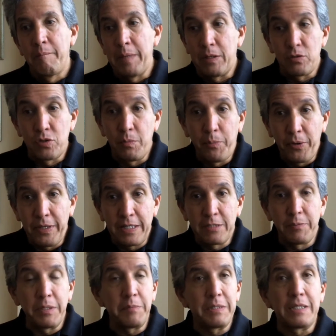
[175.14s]
Pero se puede
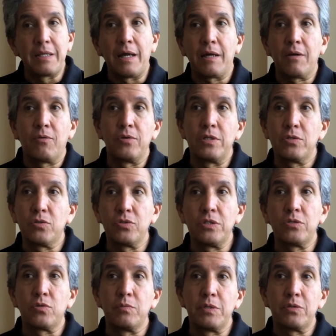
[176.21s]
experimentar con esos
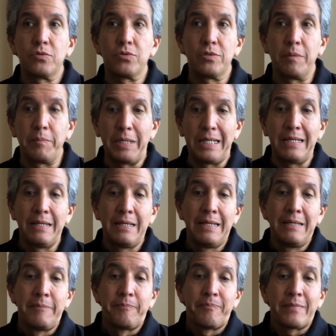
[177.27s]
instrumentos también
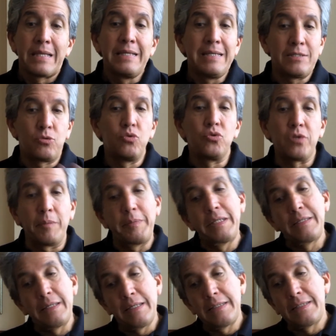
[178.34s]
y es
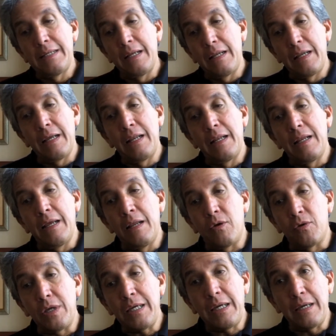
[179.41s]
justamente es el,
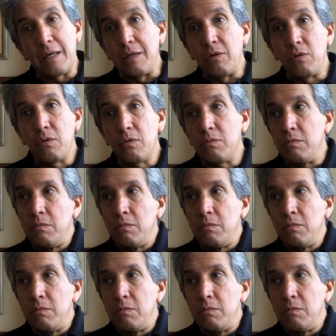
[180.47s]
origen. ¿no?